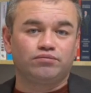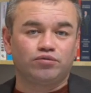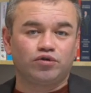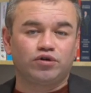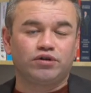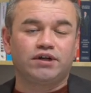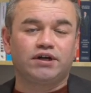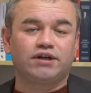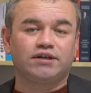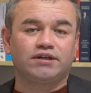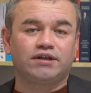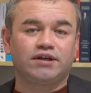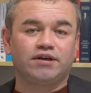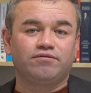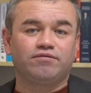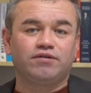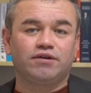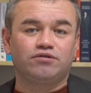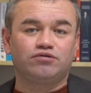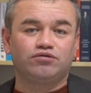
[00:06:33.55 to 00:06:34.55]
Buralardaki
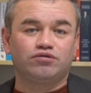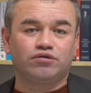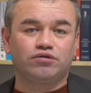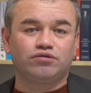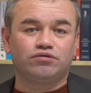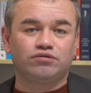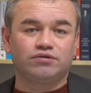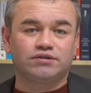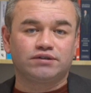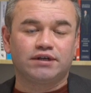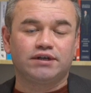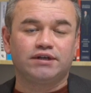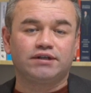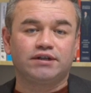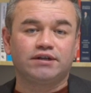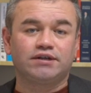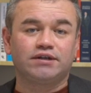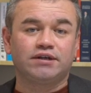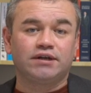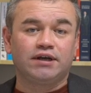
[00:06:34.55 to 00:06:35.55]
enfeksiyon
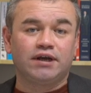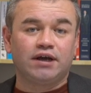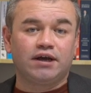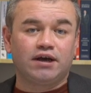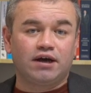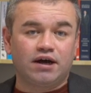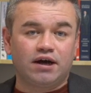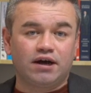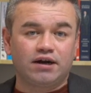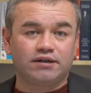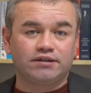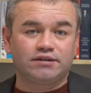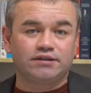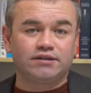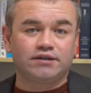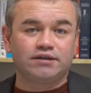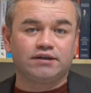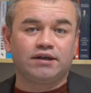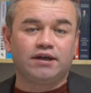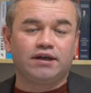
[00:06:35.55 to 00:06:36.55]
sayıları
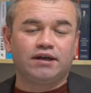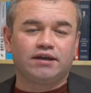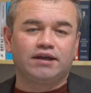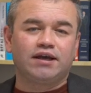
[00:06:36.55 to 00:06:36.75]
arttı.